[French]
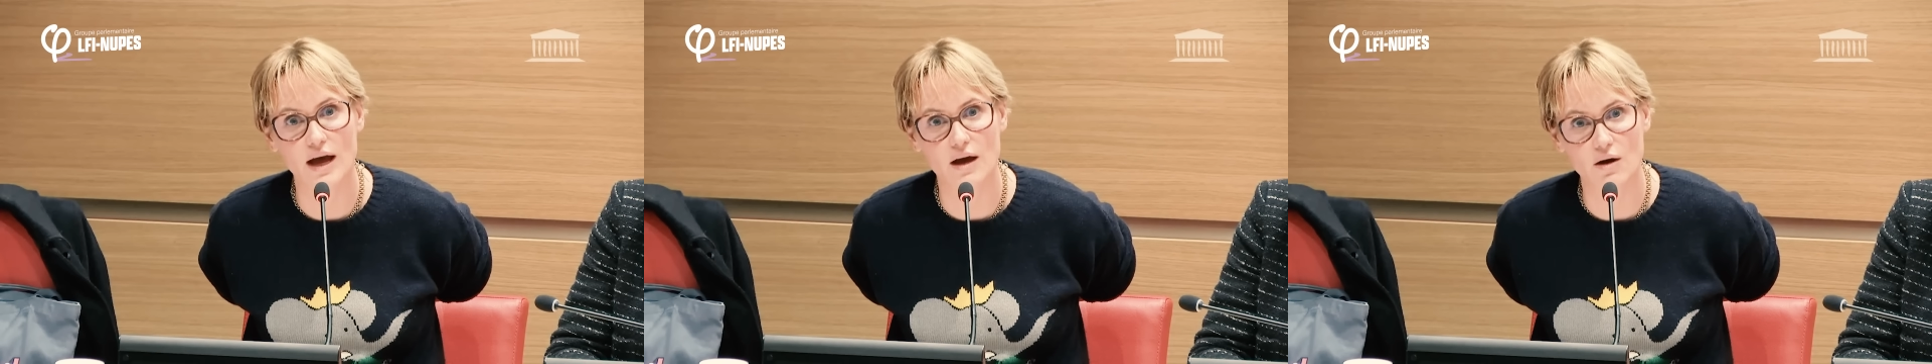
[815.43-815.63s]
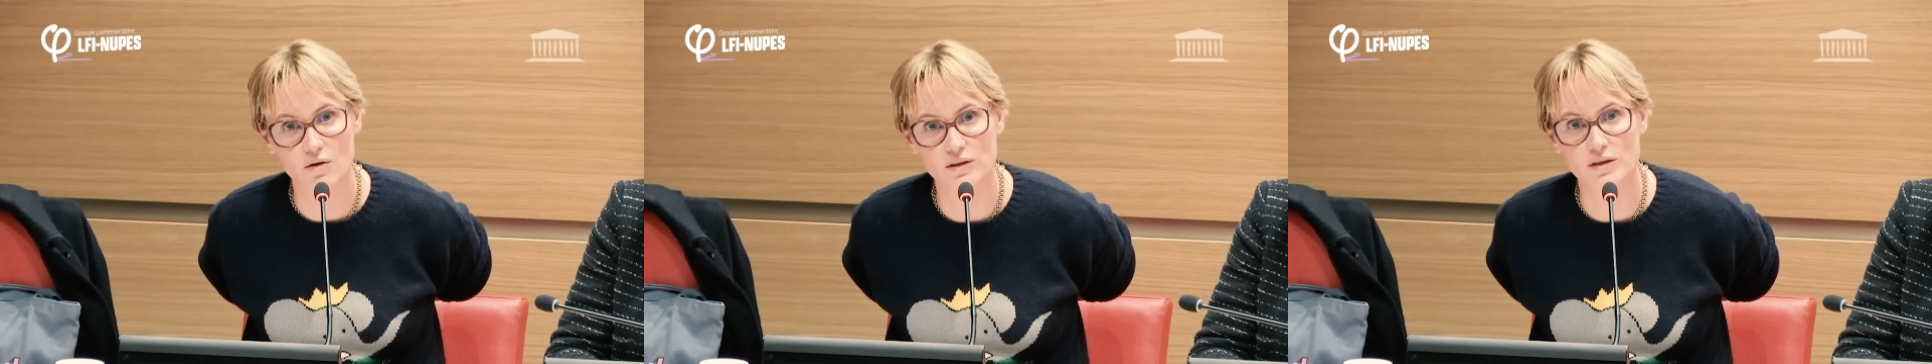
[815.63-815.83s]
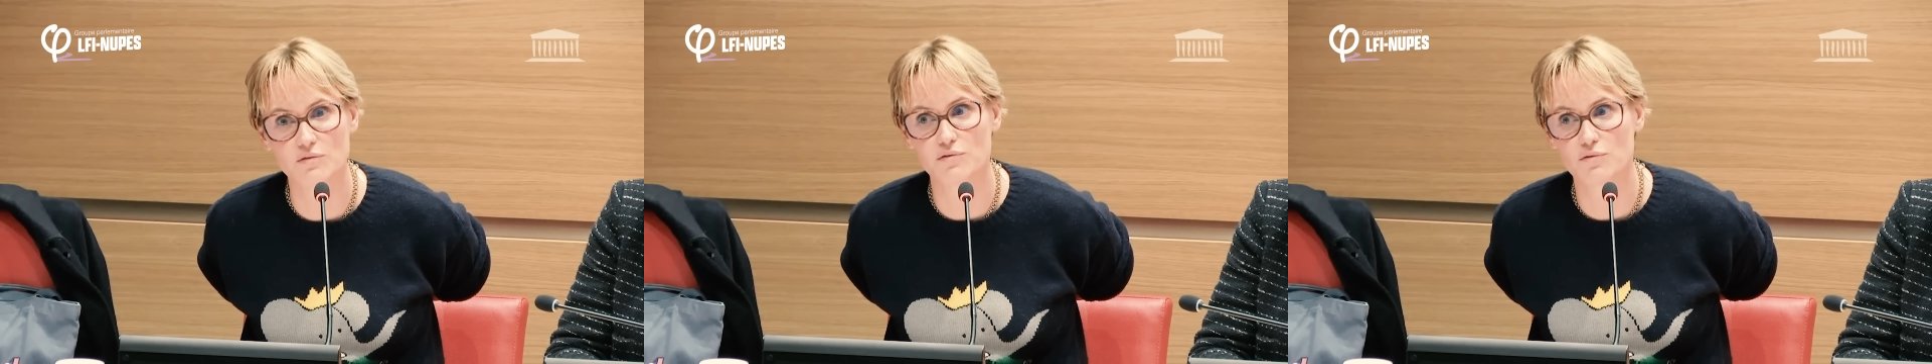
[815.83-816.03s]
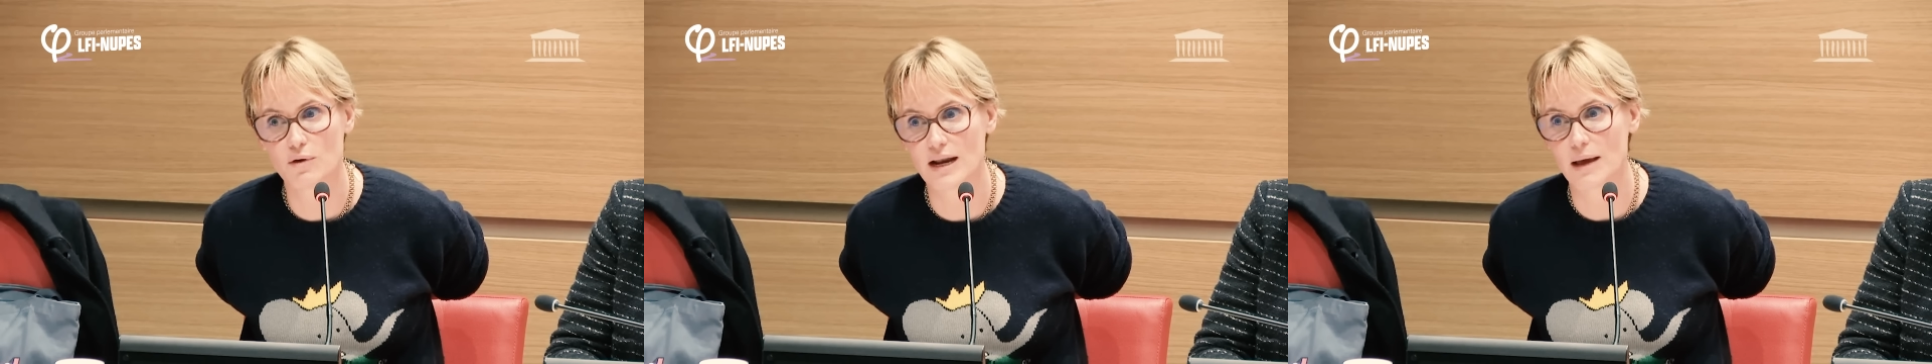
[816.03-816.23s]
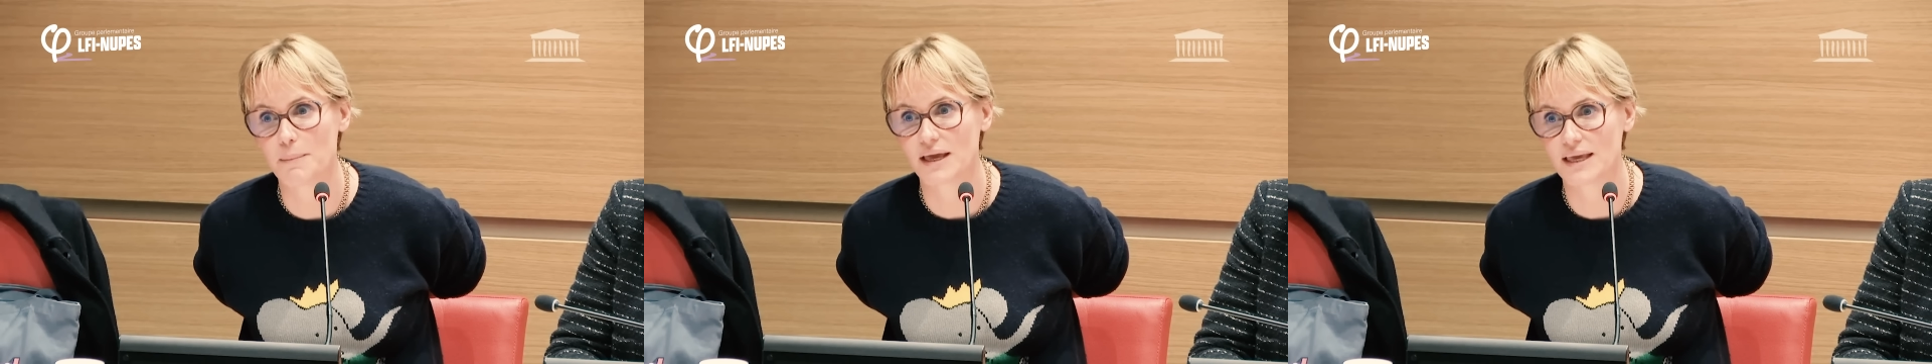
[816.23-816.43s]
un rendez-vous
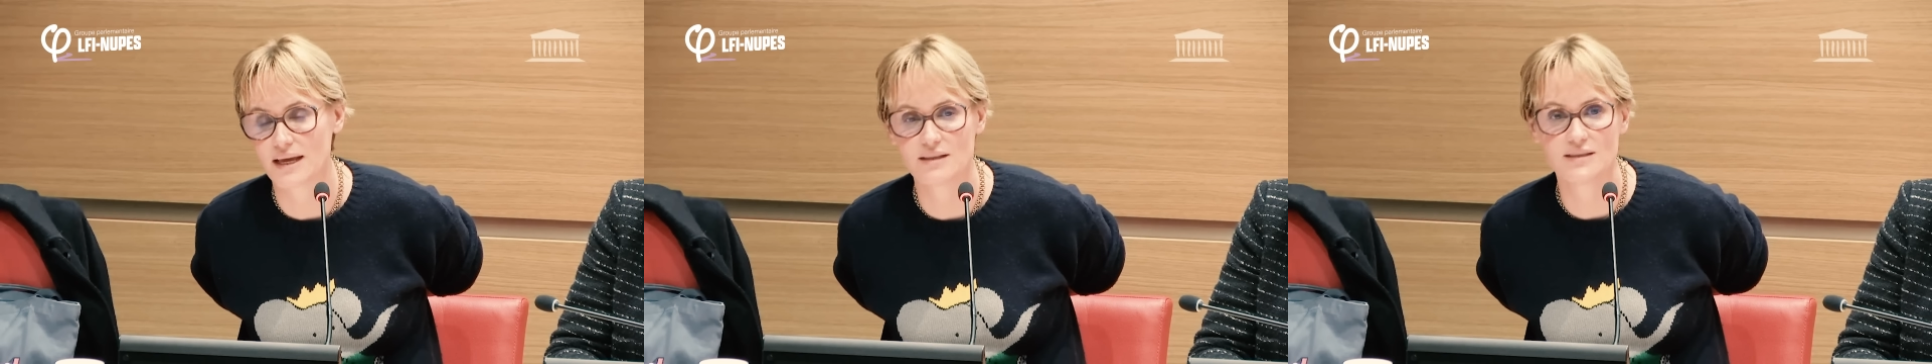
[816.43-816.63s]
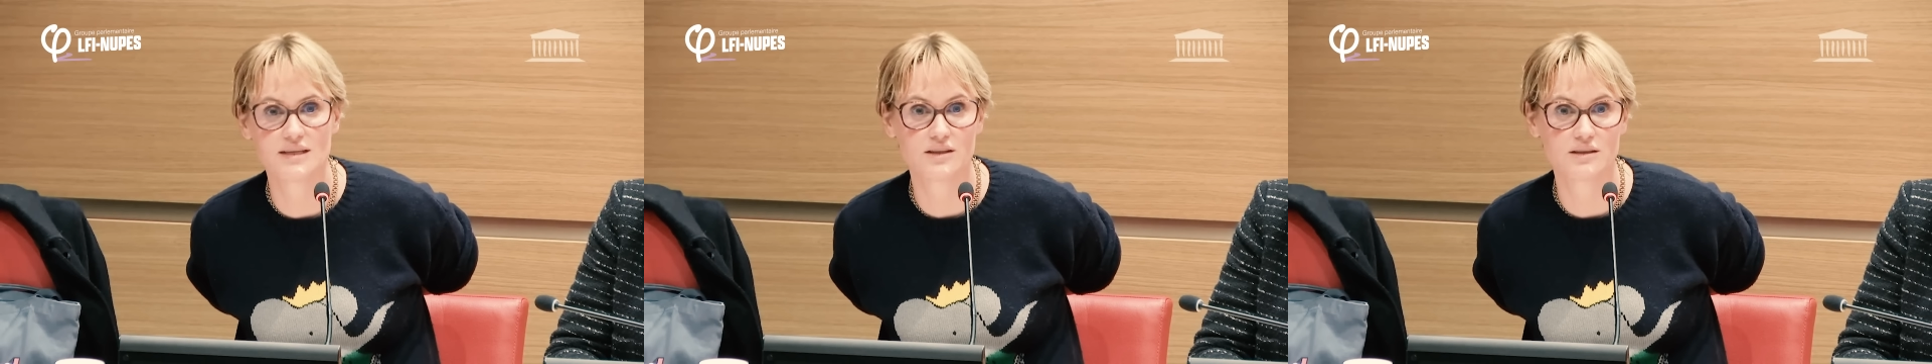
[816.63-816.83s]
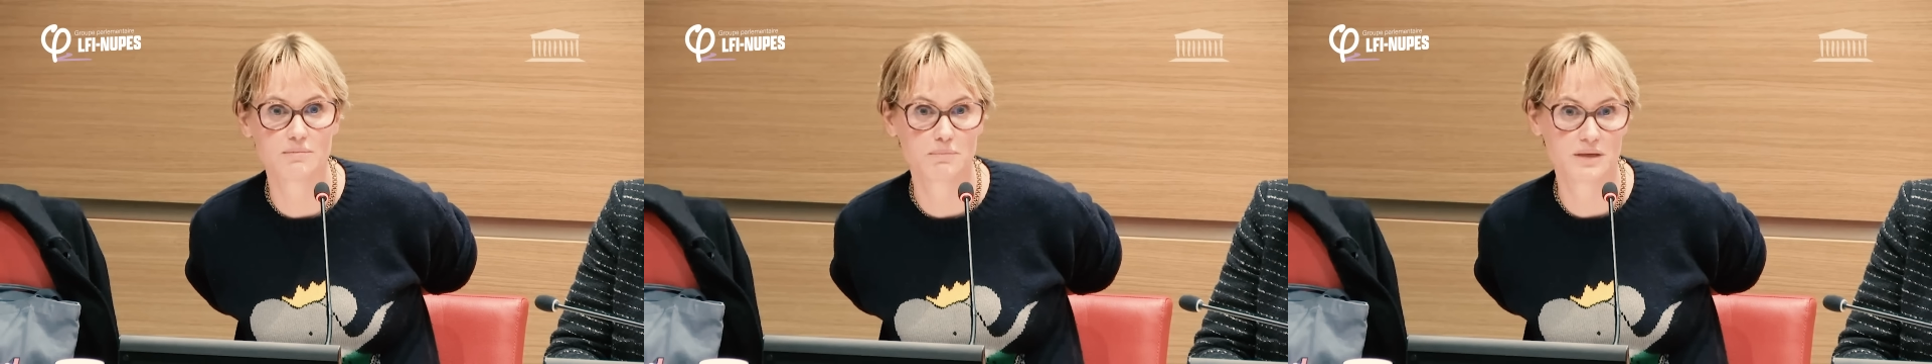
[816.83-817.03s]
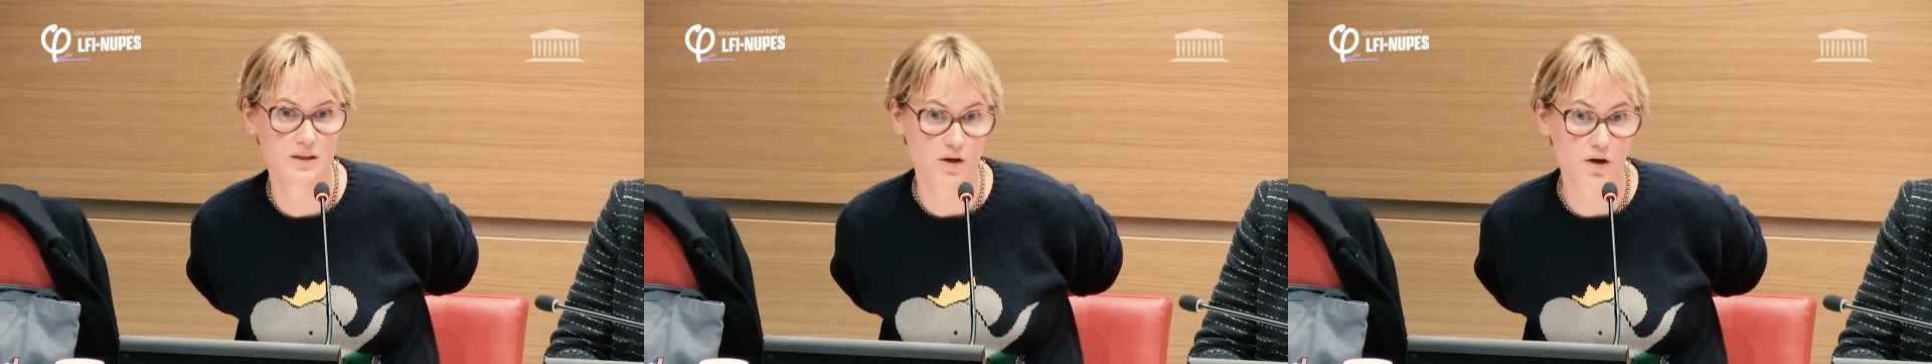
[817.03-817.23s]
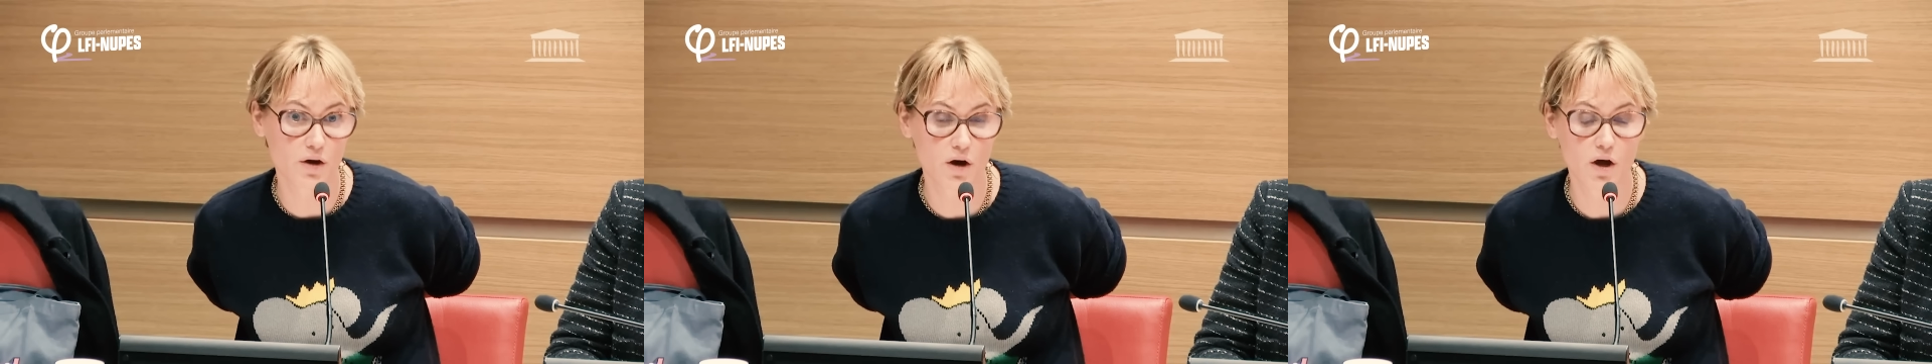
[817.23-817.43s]
à la brigade des
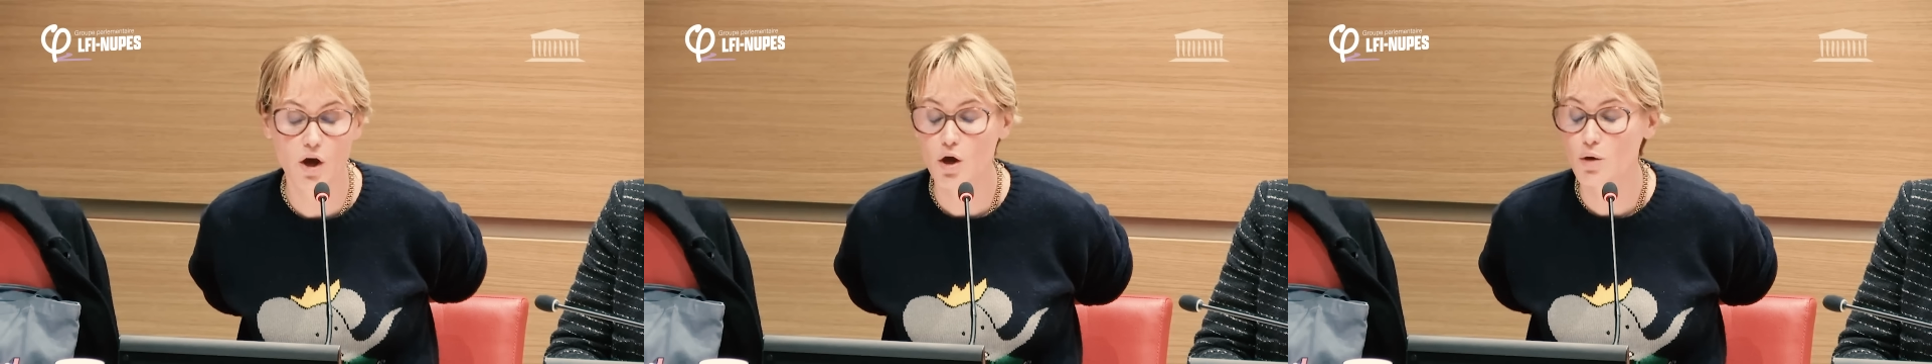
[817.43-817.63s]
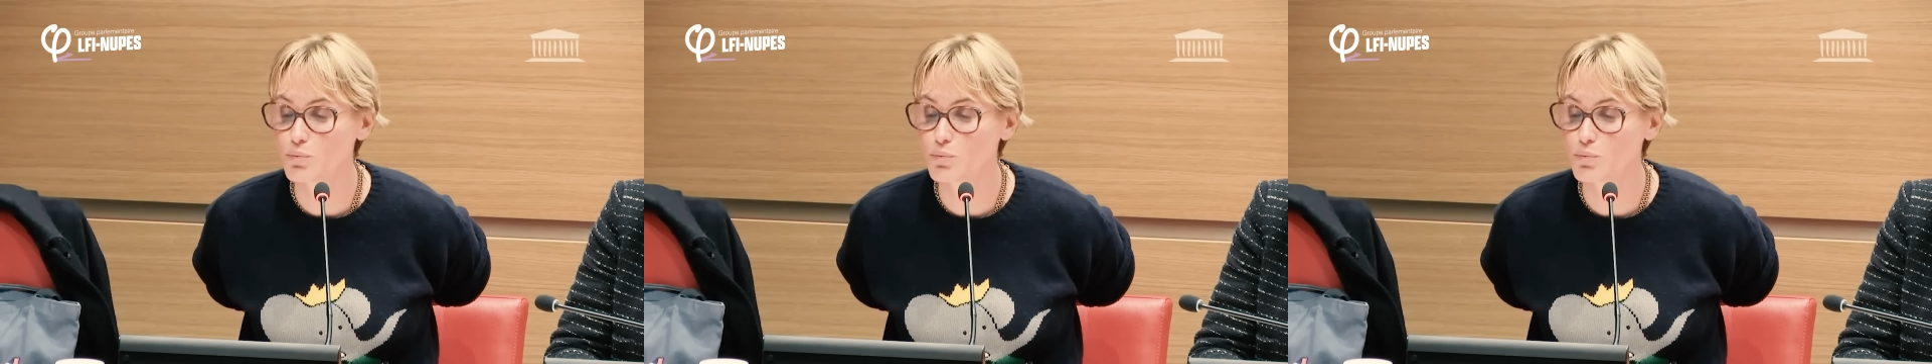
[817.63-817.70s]
mineurs,